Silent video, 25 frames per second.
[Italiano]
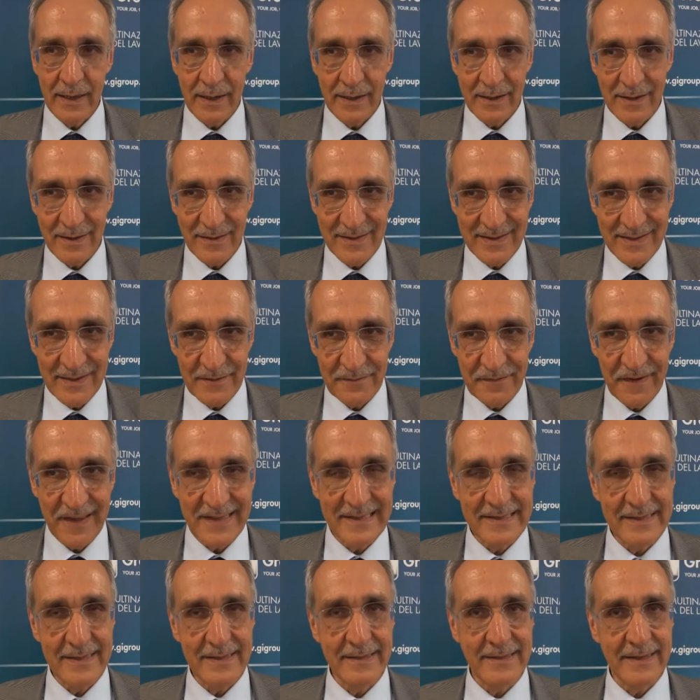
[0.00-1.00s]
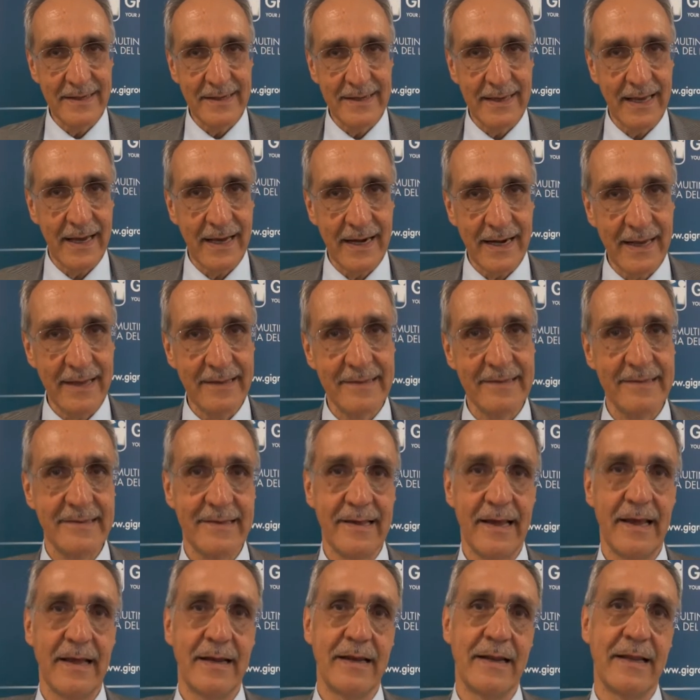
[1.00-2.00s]
eh, difetti di
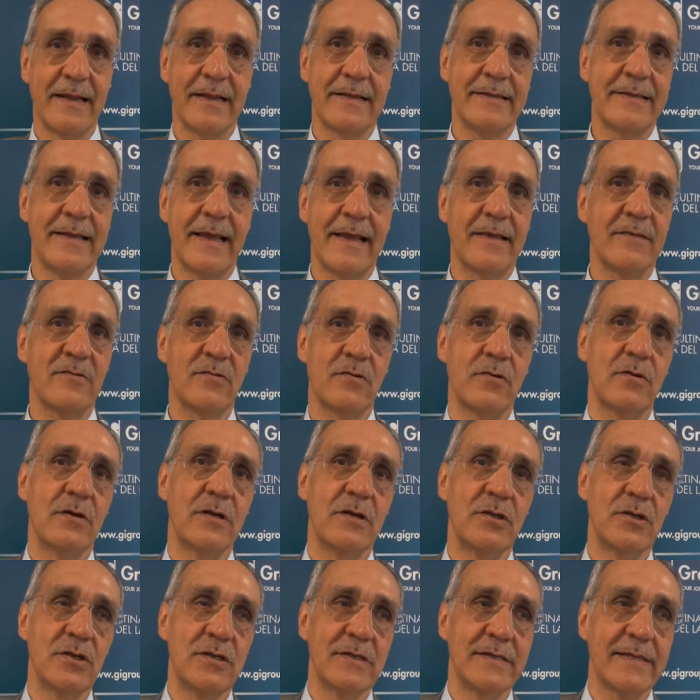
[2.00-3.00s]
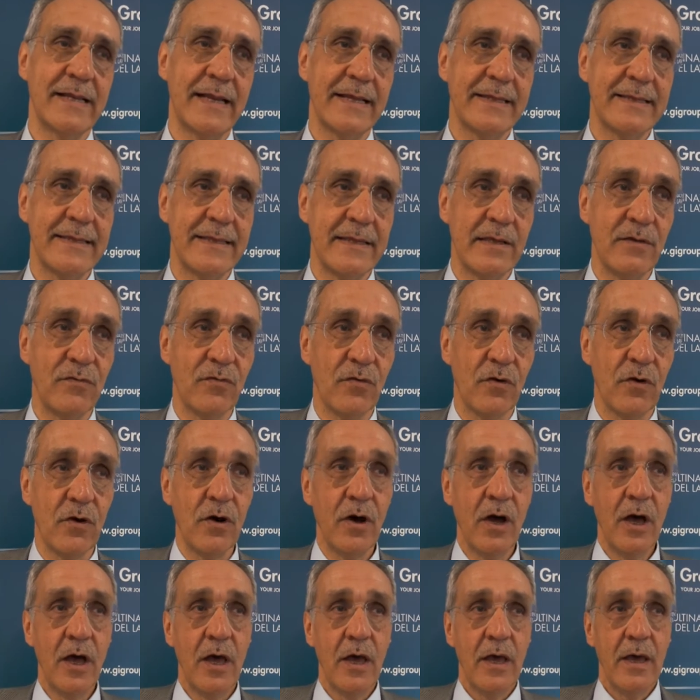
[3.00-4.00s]
chiarezza nel testo
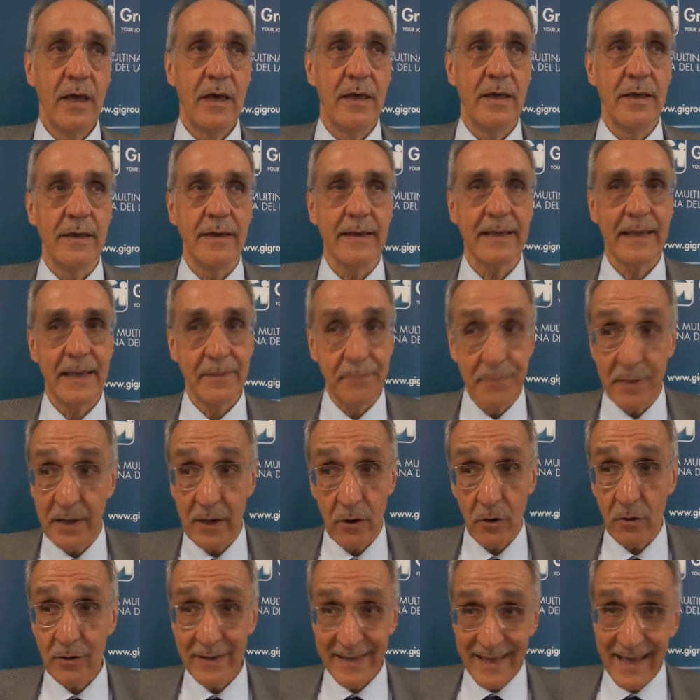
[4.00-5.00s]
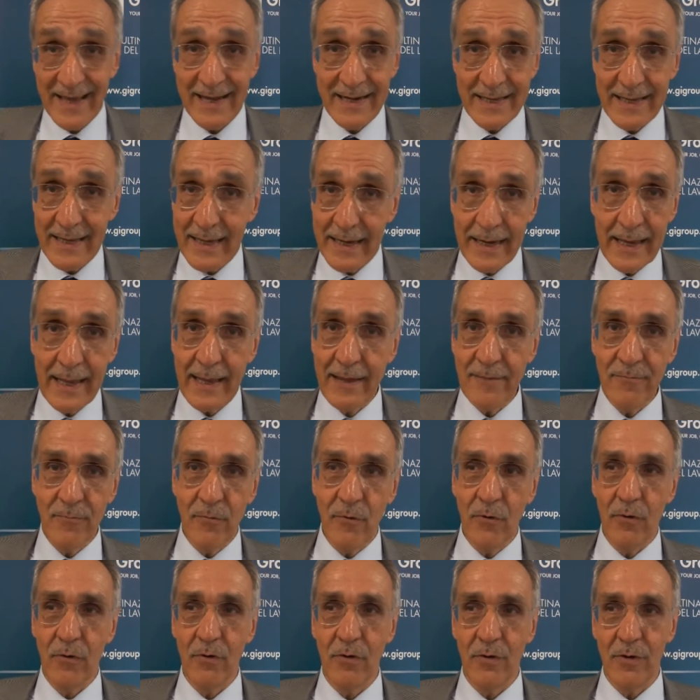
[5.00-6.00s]
legislativo eh, che però
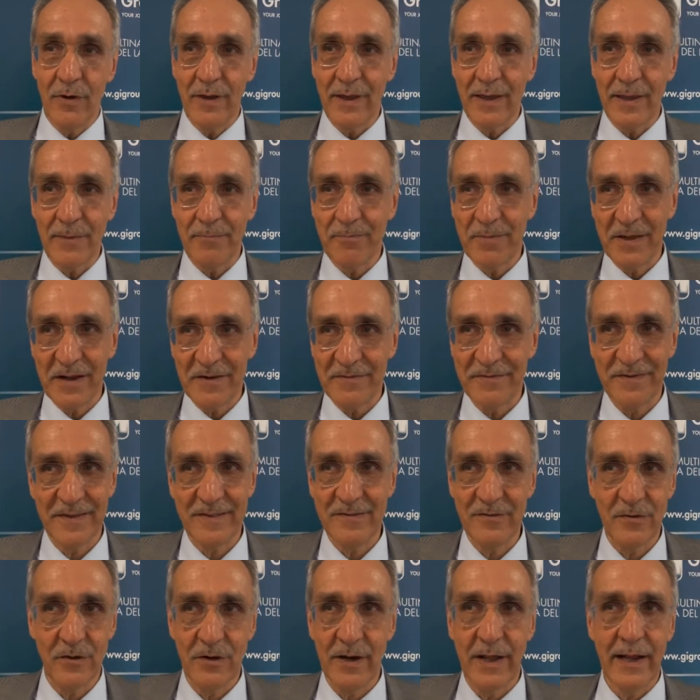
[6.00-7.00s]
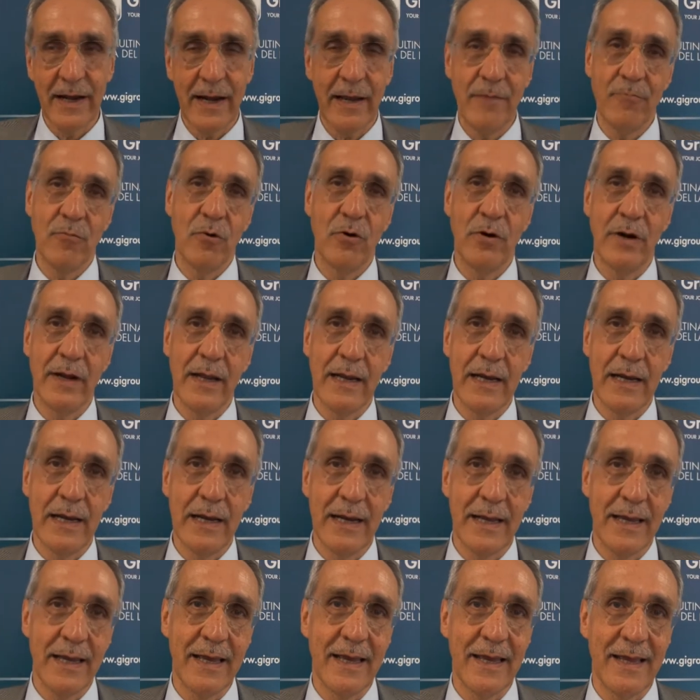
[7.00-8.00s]
chiariremo e perfezioneremo
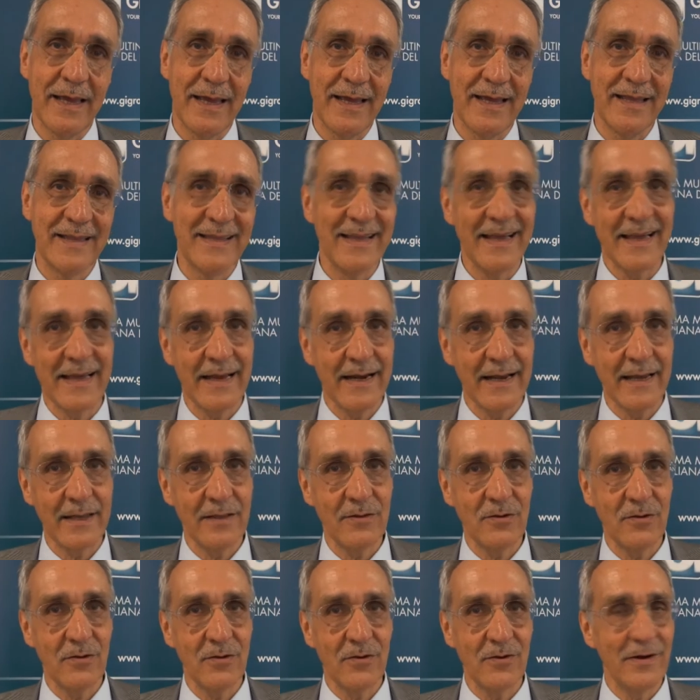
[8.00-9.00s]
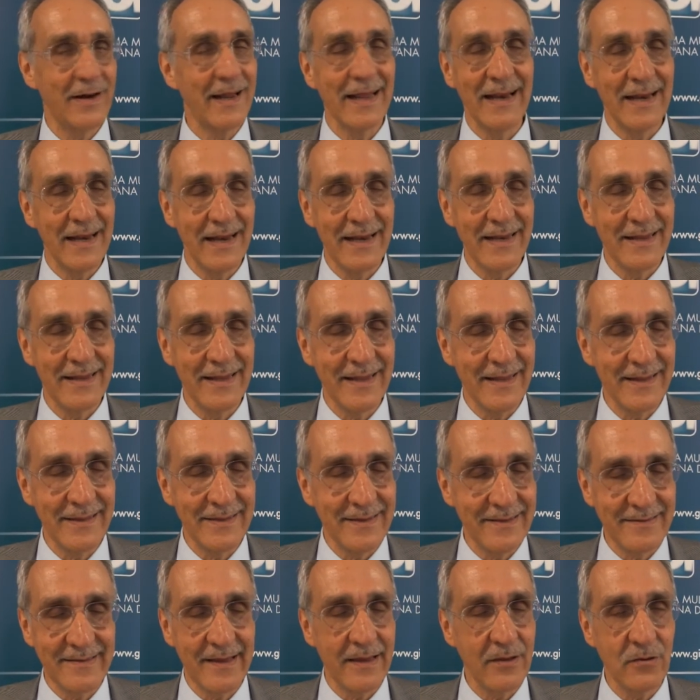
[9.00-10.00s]
nel, eh, decreto,
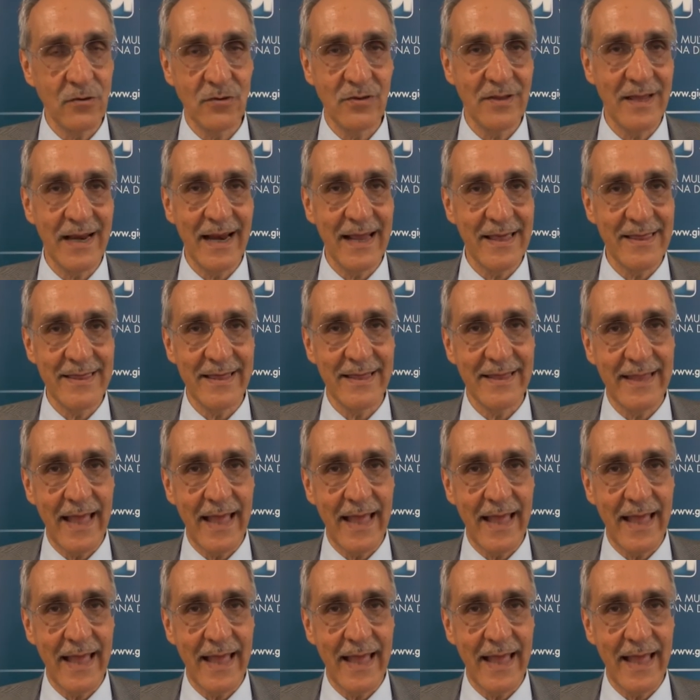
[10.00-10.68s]
nel disegno di legge